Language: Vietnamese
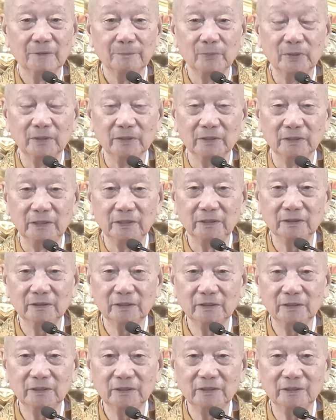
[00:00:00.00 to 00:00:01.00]
Mình nghĩ
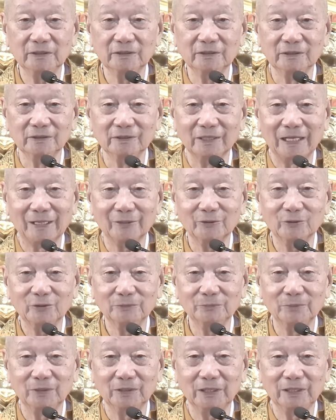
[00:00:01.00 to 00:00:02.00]
tới thế giới cực lạc của
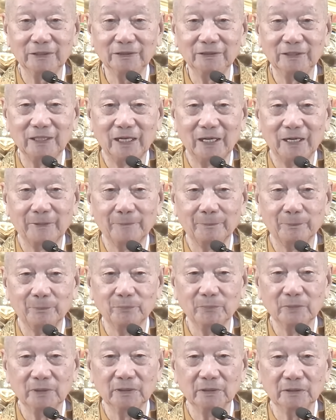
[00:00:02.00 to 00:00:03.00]
Đức Phật A Di Đà,
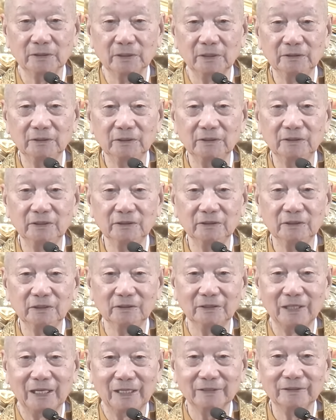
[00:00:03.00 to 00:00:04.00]
mình tới thế giới
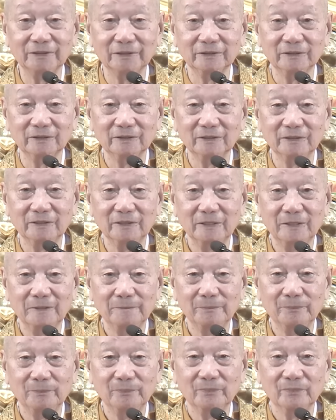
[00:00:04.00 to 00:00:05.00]
cực lạc liền.
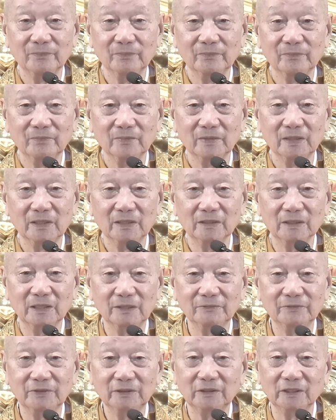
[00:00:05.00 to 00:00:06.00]

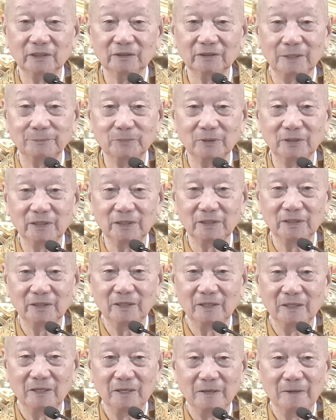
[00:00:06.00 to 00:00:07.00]
Các vị thực tập cái này,
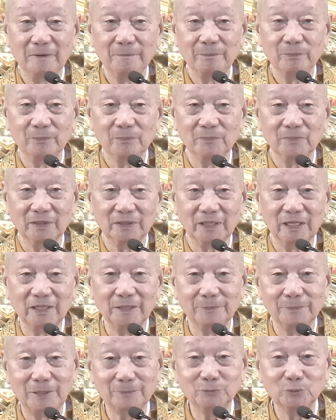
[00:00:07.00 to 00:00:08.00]
ở đây
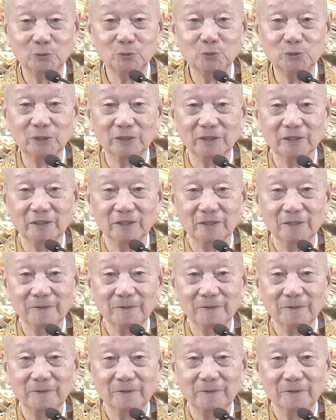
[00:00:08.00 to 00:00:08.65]
là pháp tu đây nè.